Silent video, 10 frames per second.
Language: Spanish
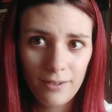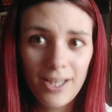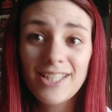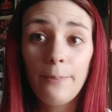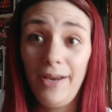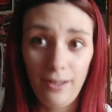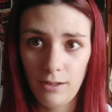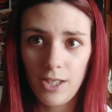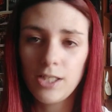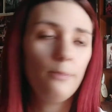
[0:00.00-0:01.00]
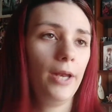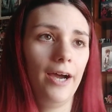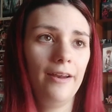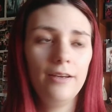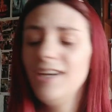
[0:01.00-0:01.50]
desapareces en
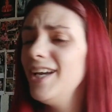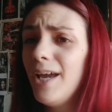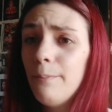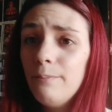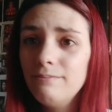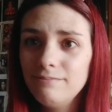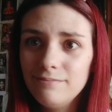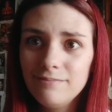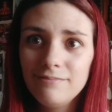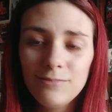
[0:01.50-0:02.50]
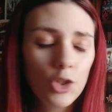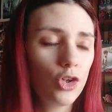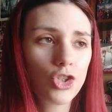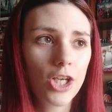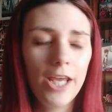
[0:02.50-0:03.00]
plan eh, mm, yo
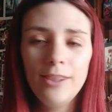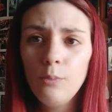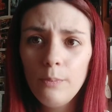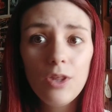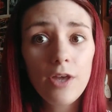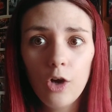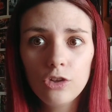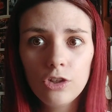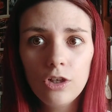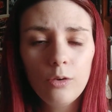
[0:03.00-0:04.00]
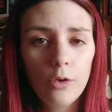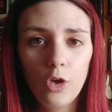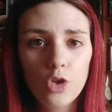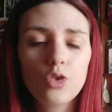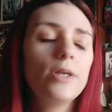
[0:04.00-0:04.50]
no sé de un vídeo a otro cuando
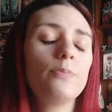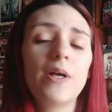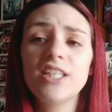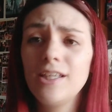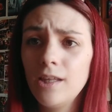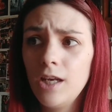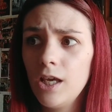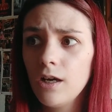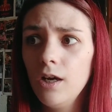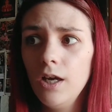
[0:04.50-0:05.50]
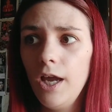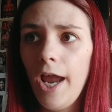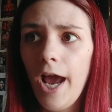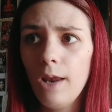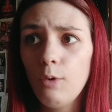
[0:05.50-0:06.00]
lo subes pasa de tener
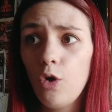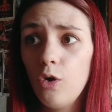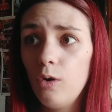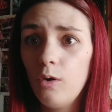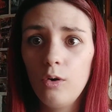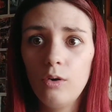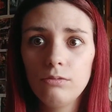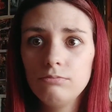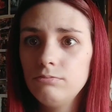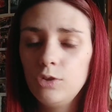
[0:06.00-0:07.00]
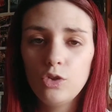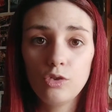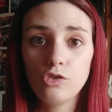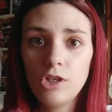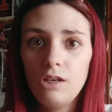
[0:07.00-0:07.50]
eh, a lo mejor no
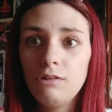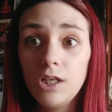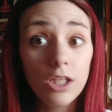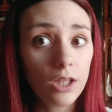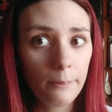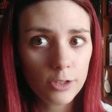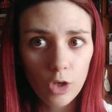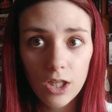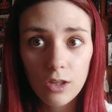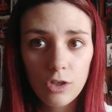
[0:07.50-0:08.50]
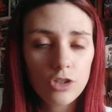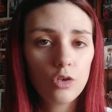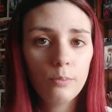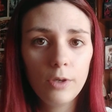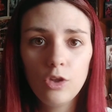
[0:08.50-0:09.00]
no sé 500 visualizaciones en
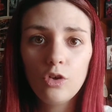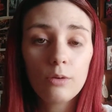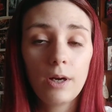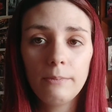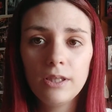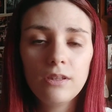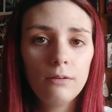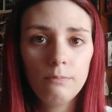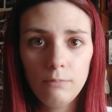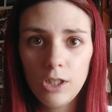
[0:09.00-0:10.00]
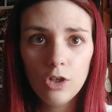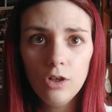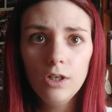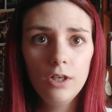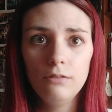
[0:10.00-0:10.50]
un vídeo normalmente mío
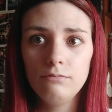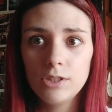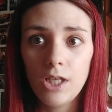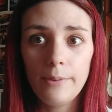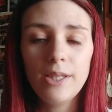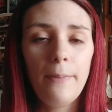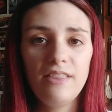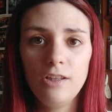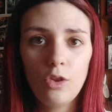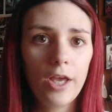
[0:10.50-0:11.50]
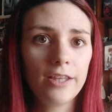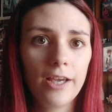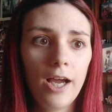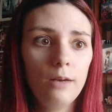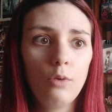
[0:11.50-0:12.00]
¿sabes? Dependiendo de que
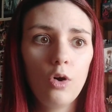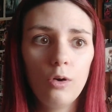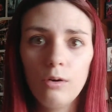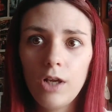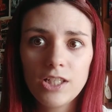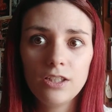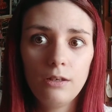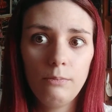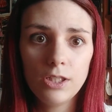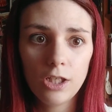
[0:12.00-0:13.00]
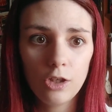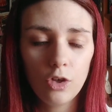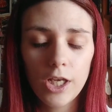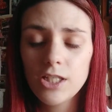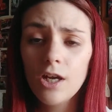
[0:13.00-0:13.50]
tenga a lo mejor casi 3.000
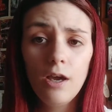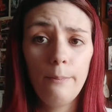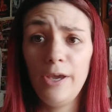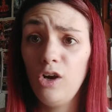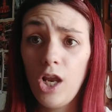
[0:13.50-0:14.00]
seguidores, pero